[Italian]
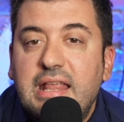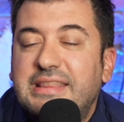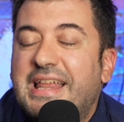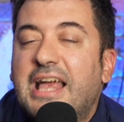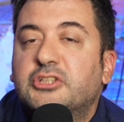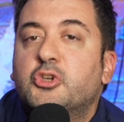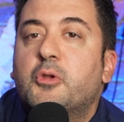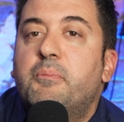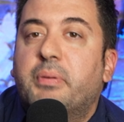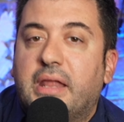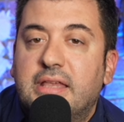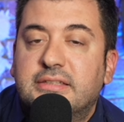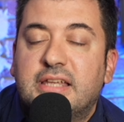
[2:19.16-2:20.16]
e l'Inter a
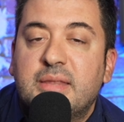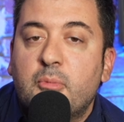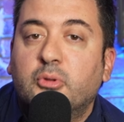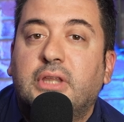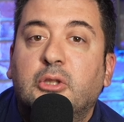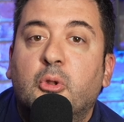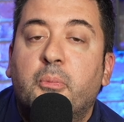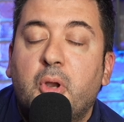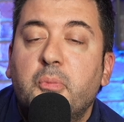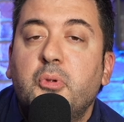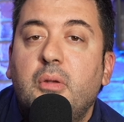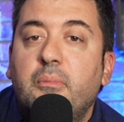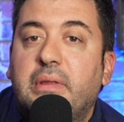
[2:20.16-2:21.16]
sorpresa rimontando
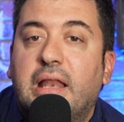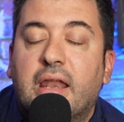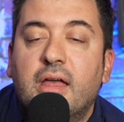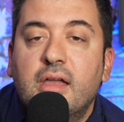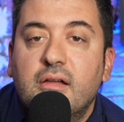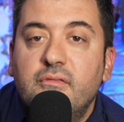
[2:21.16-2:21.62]
proprio il Milan